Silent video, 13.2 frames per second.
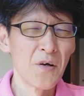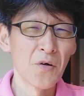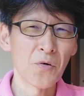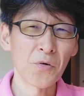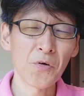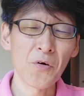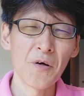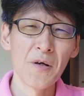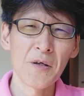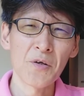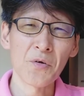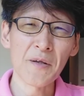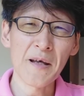この
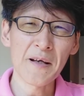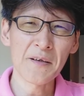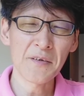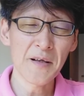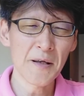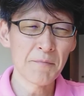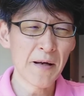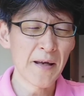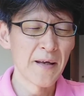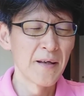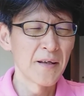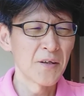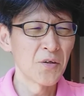よねんぐらい前、
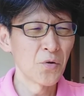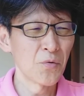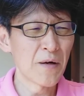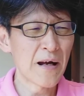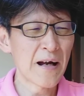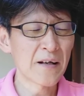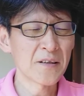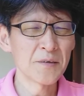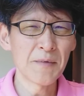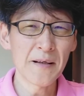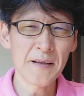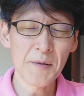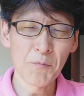要はあく
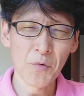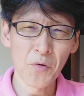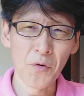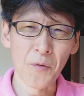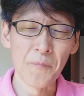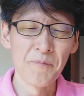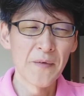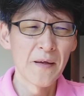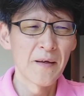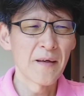までも、